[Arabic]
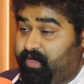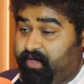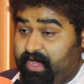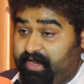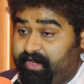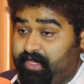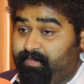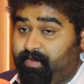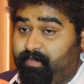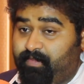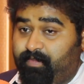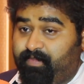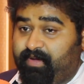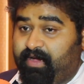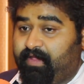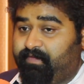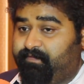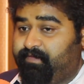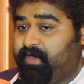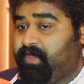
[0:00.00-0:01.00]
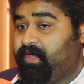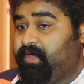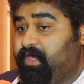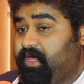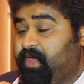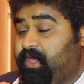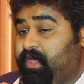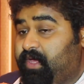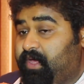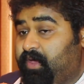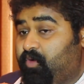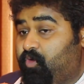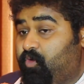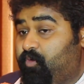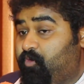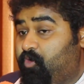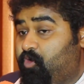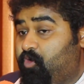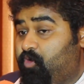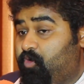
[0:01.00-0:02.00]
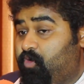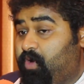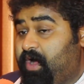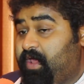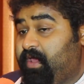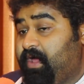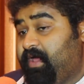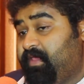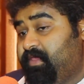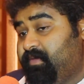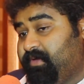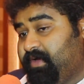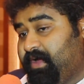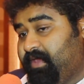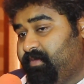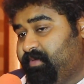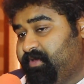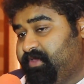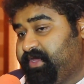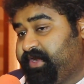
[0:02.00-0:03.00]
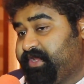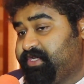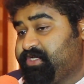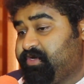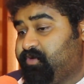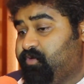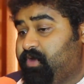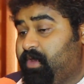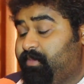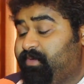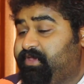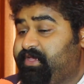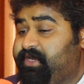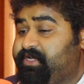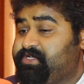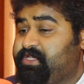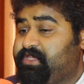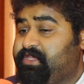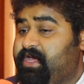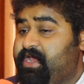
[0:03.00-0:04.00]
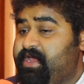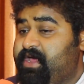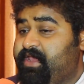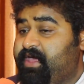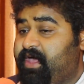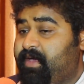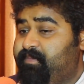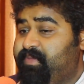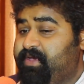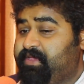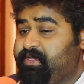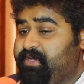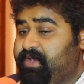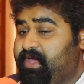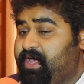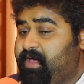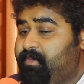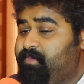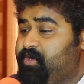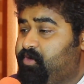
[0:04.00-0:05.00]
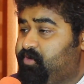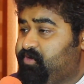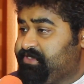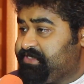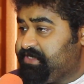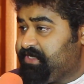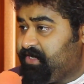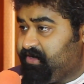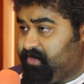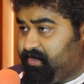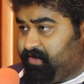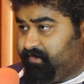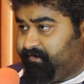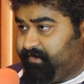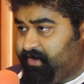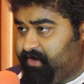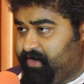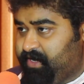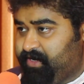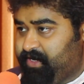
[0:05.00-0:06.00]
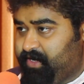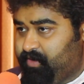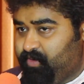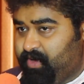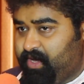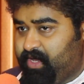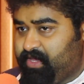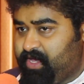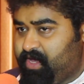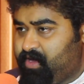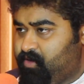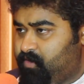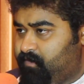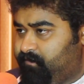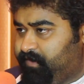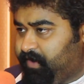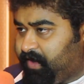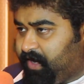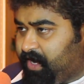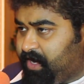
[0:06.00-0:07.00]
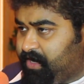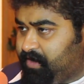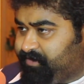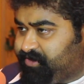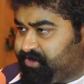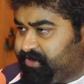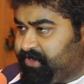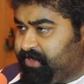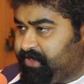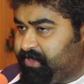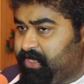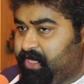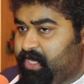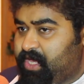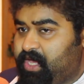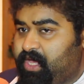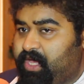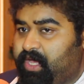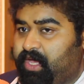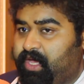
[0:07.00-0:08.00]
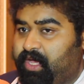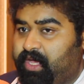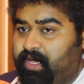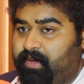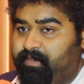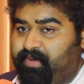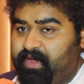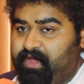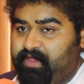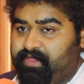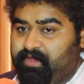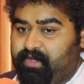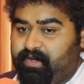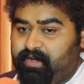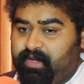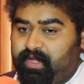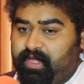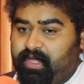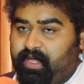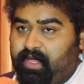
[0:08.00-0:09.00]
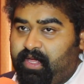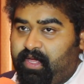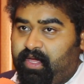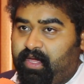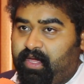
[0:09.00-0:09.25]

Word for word: قريبه من بعض ف وهذه هذه بالدرجه الاولى، بالدرجه الثانيه انا حبيت ان اعمل عزله للفنانين وادخلهم في قالب جديد آه، بحيث ان آه،